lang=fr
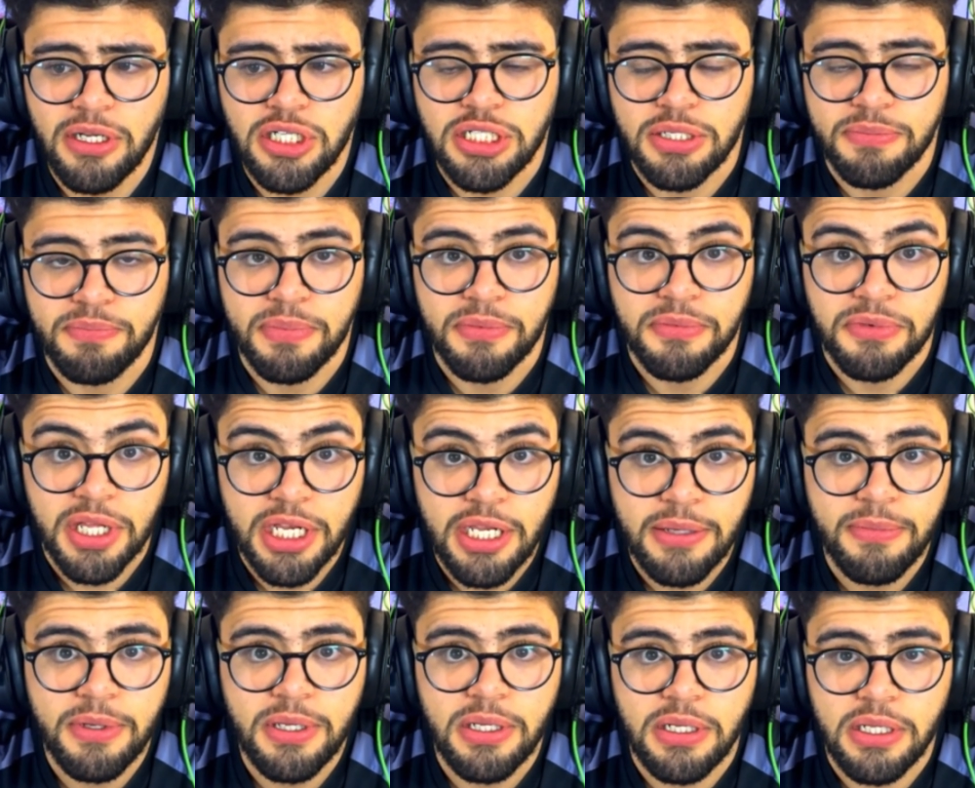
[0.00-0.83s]
J'ai bien
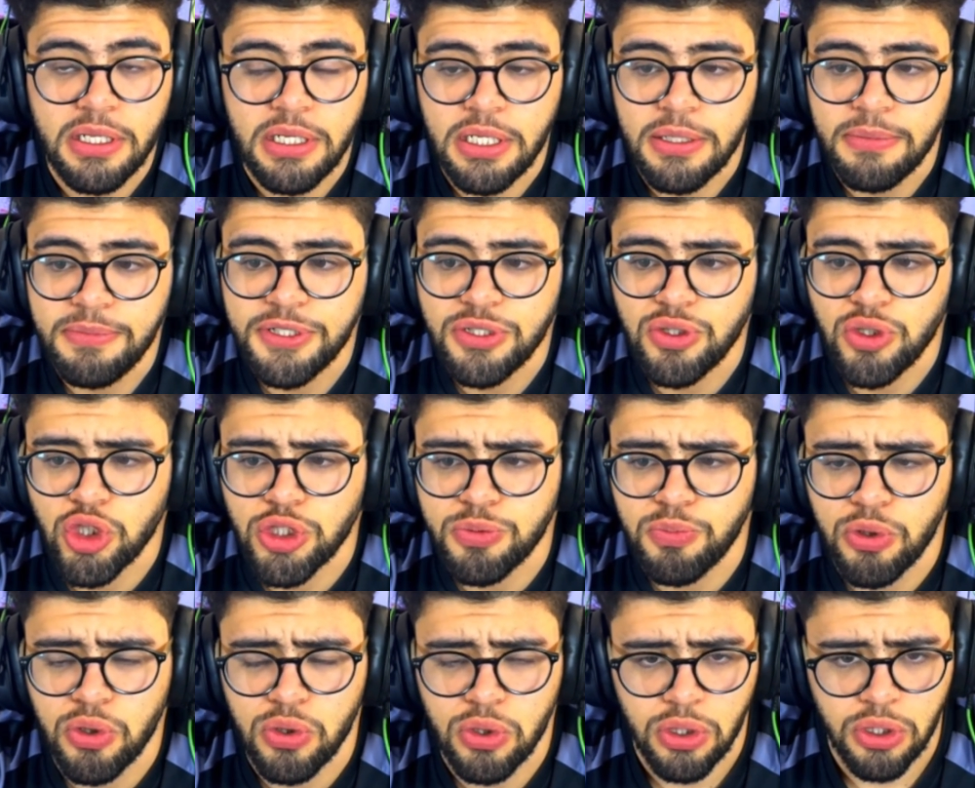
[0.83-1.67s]
aimé les, petits
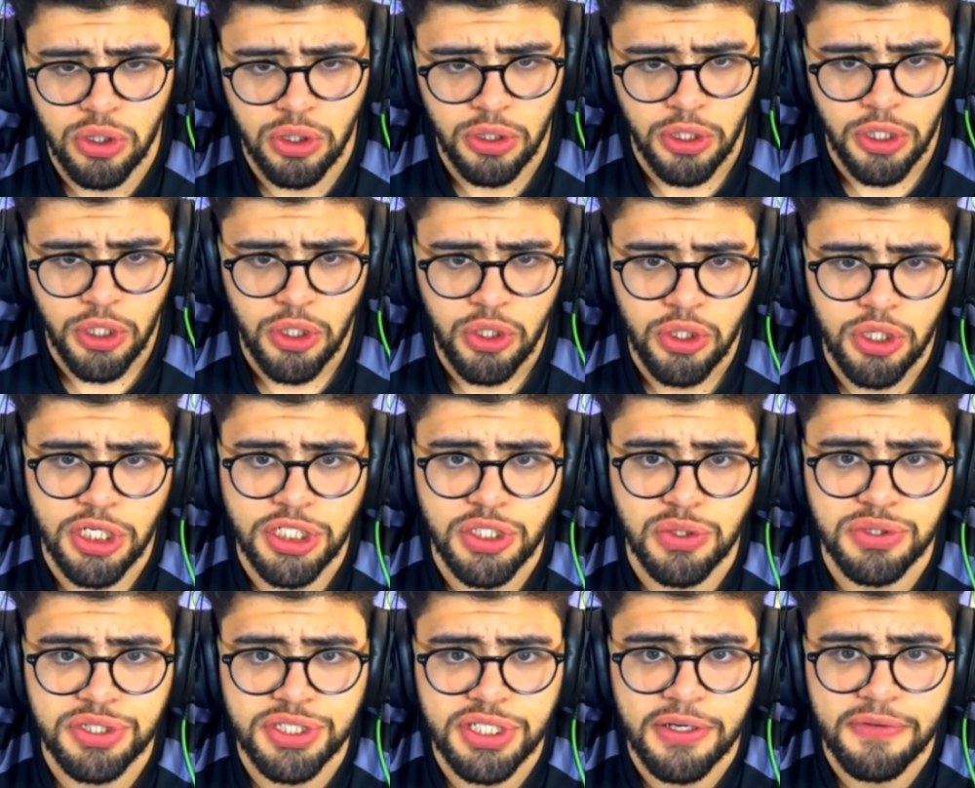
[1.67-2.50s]
changements
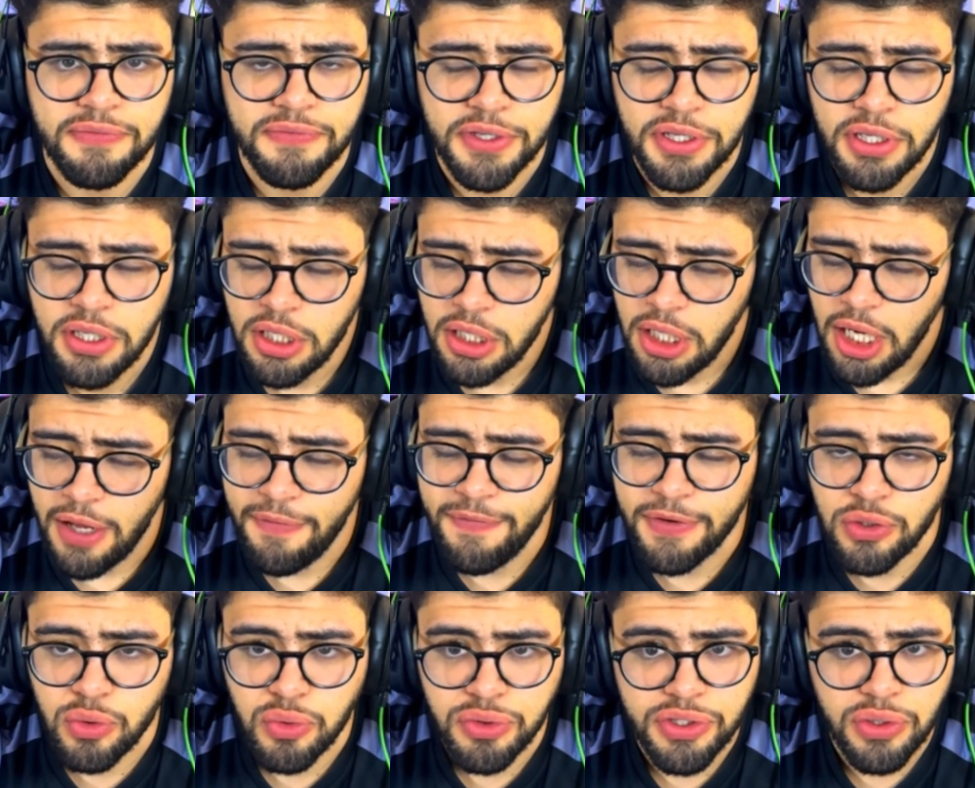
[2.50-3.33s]
que a fait
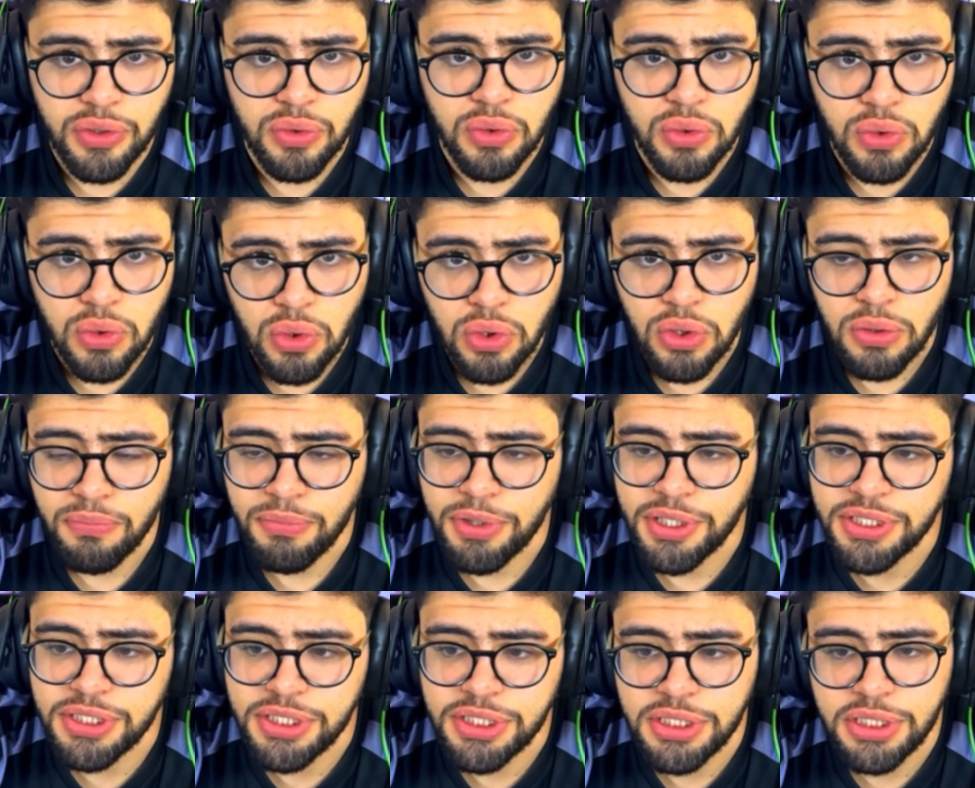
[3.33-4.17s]
avec Lino Goal,
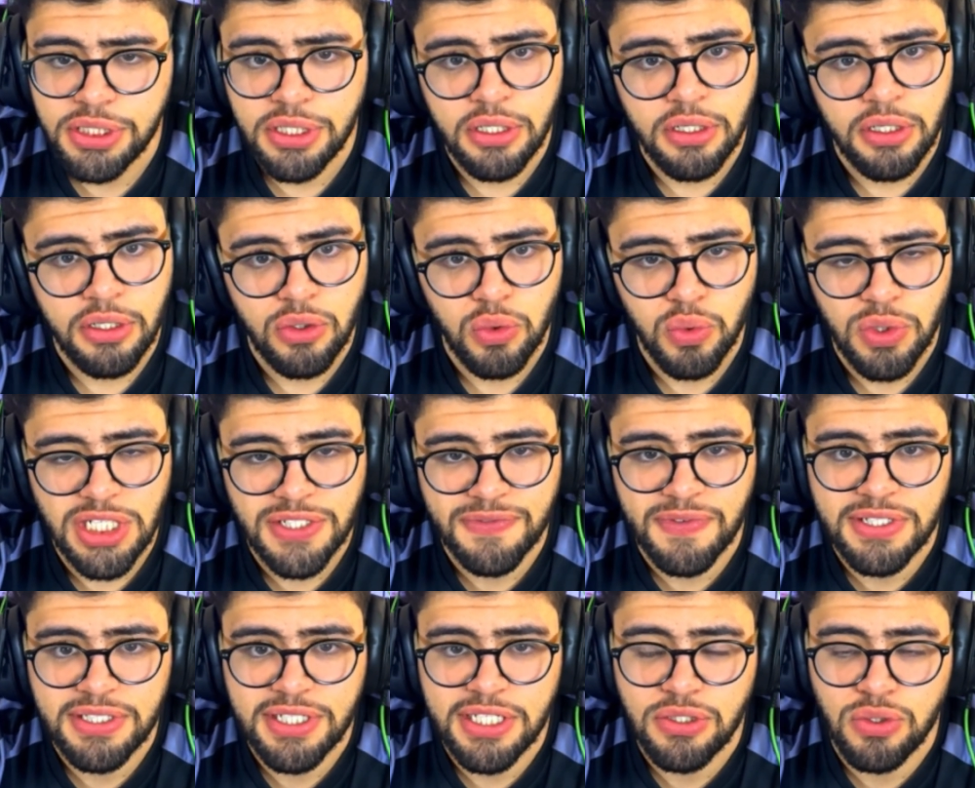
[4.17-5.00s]
Mendy, Lucas
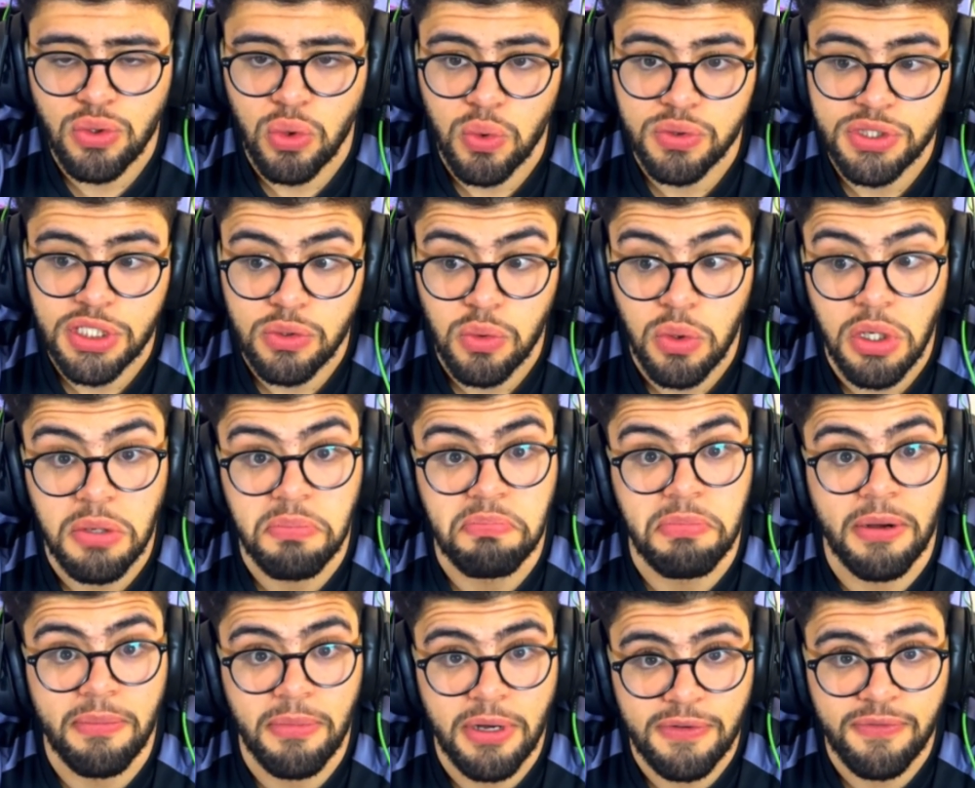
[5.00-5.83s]
Vasquez sur le côté droit,
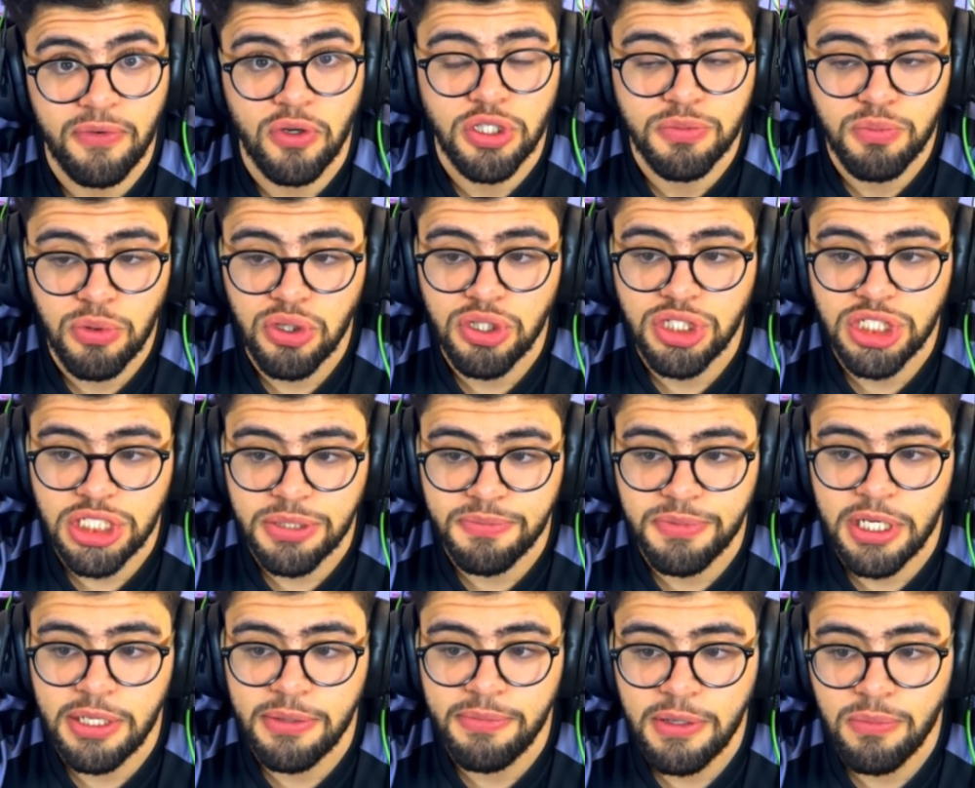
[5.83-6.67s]
pas mal, franchement. J'ai
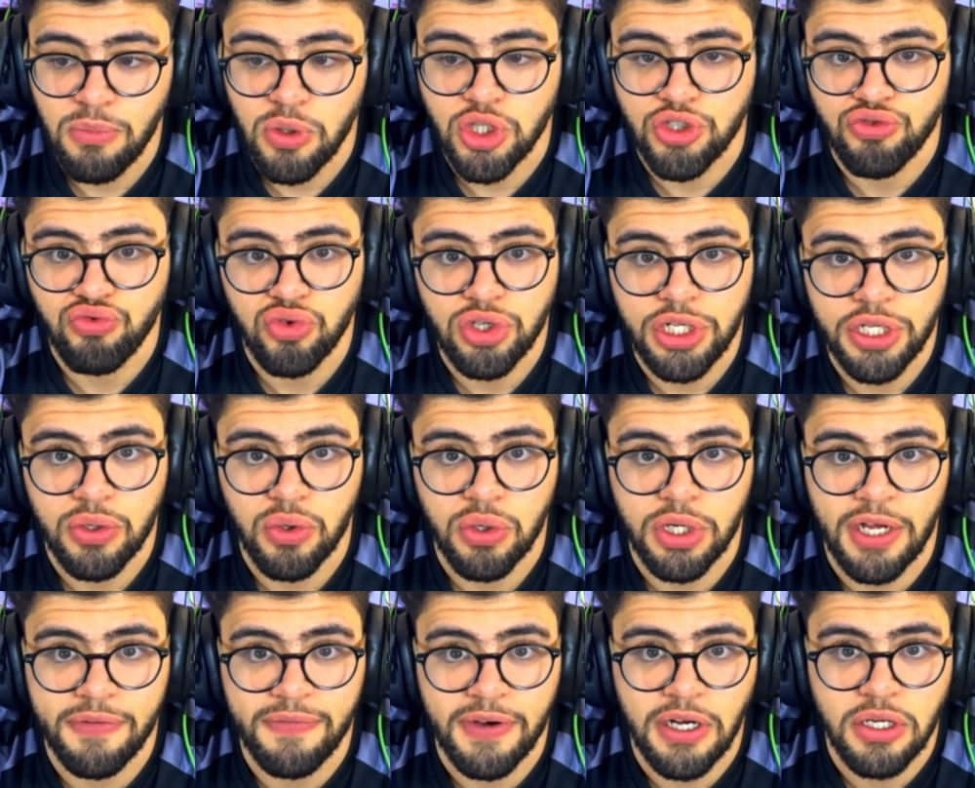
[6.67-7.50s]
bien aimé. Moi, je voulais que
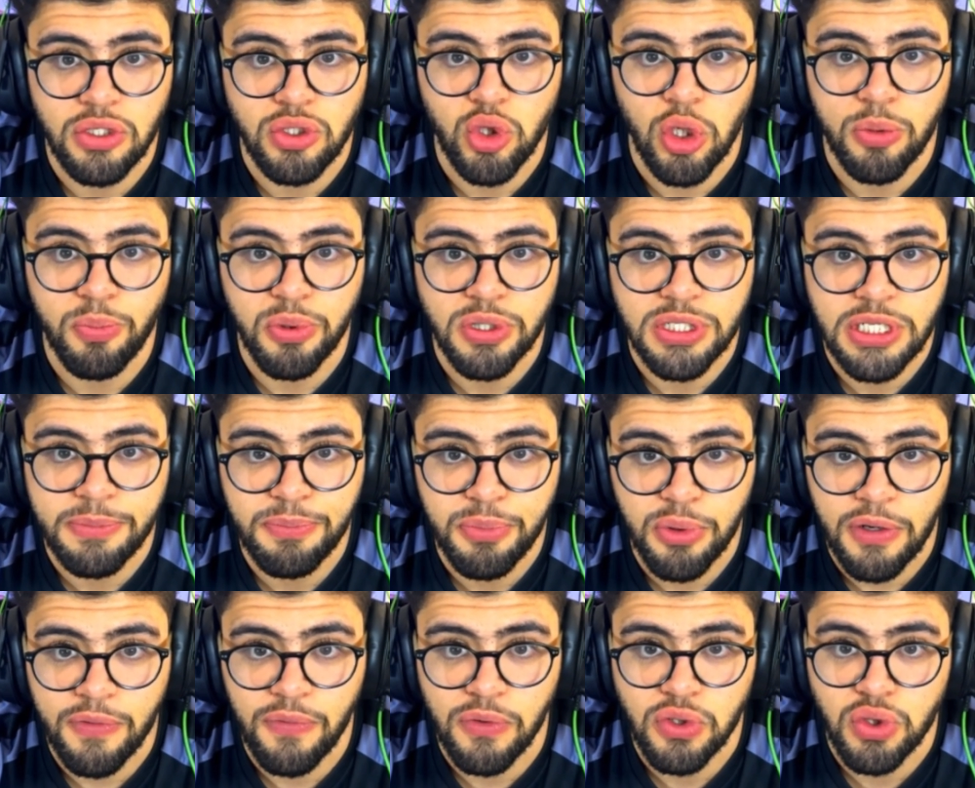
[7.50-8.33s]
Carvajal se repose un
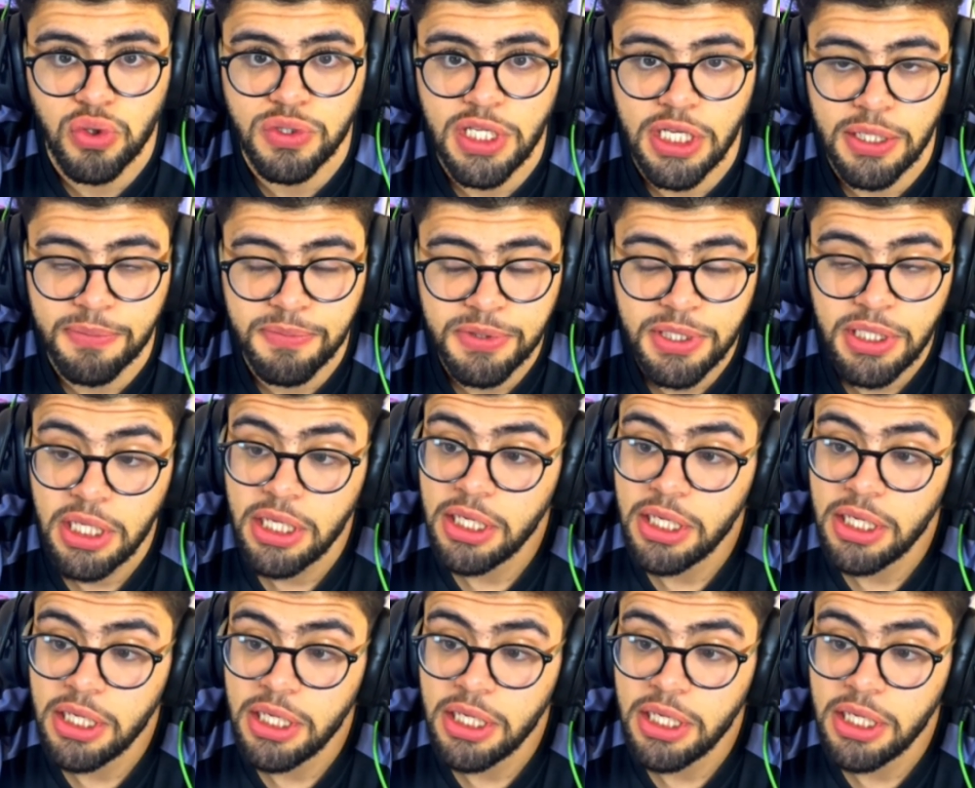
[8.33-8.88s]
peu avant ce derby.